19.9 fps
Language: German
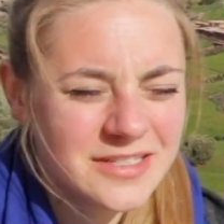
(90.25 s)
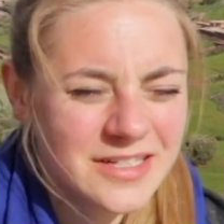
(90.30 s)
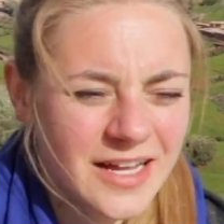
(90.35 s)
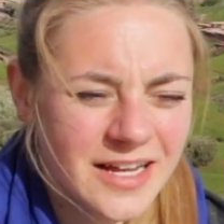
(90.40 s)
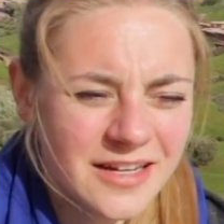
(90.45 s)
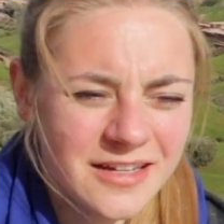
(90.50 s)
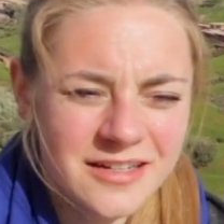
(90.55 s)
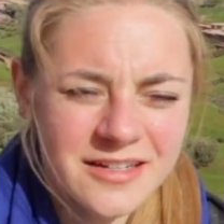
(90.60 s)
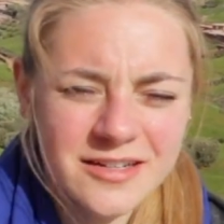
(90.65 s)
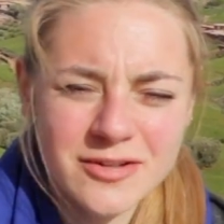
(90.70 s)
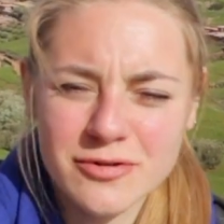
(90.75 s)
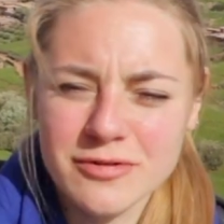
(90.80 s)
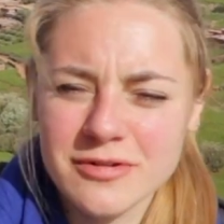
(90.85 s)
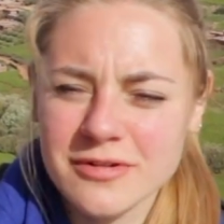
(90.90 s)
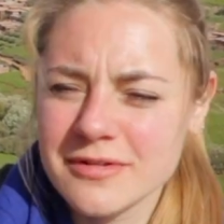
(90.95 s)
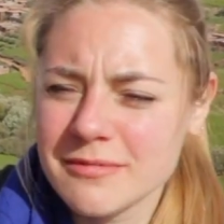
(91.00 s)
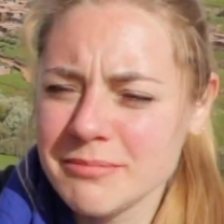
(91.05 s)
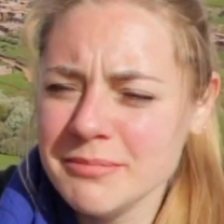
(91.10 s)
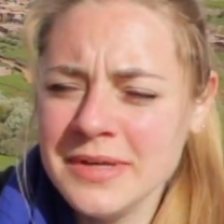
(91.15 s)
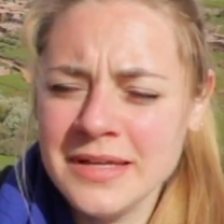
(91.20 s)
Land
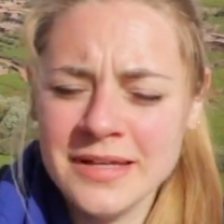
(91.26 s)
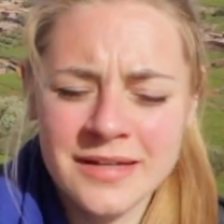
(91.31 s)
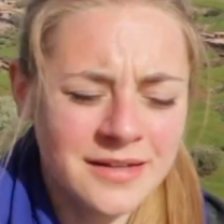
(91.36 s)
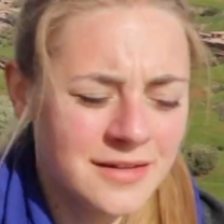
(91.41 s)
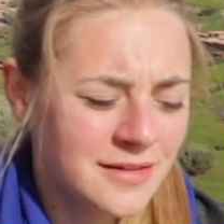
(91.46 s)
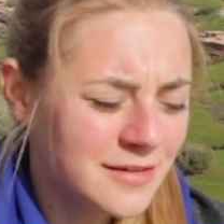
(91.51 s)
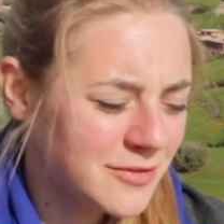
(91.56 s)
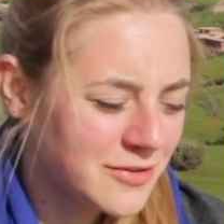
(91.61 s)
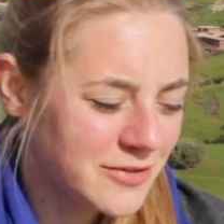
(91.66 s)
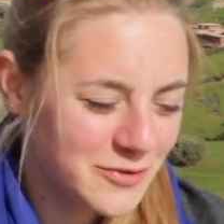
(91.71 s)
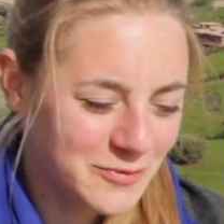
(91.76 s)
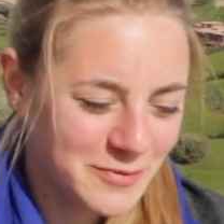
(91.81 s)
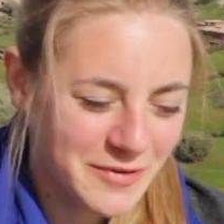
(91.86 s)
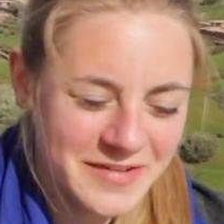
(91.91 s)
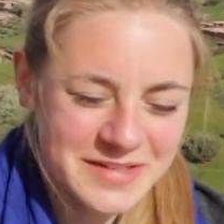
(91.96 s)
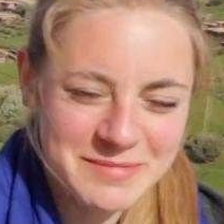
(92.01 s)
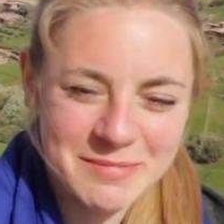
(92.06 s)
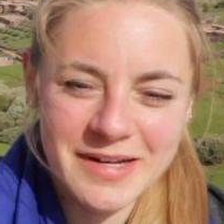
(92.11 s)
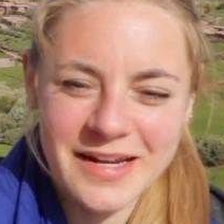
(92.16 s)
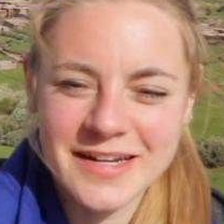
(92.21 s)
und Mieten und über
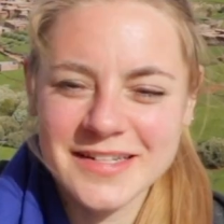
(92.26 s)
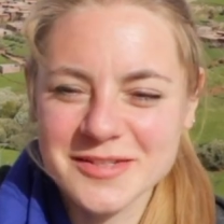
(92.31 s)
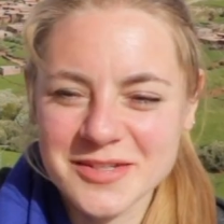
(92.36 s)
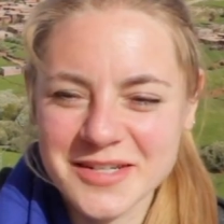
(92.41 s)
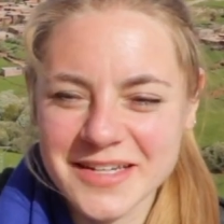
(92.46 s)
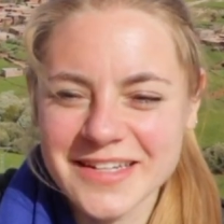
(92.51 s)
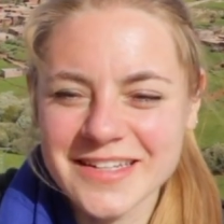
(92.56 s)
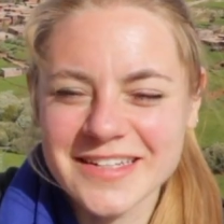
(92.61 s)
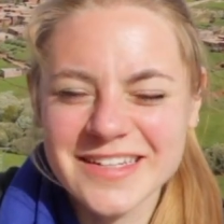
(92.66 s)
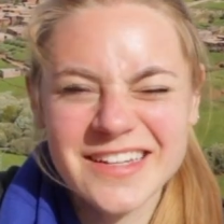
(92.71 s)
was man halt so redet.